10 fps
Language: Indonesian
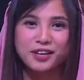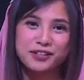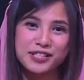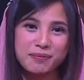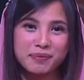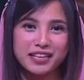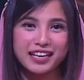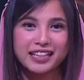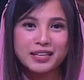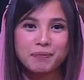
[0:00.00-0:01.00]
konsep
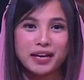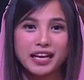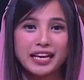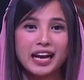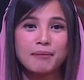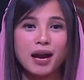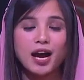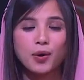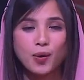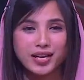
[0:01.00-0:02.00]
mendekat kepada Yang
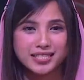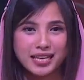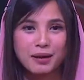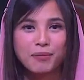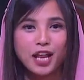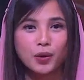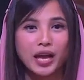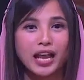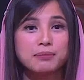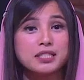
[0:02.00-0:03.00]
Maha Kuasa melalui
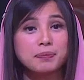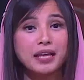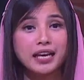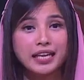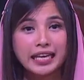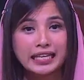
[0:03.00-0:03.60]
alam ciptaannya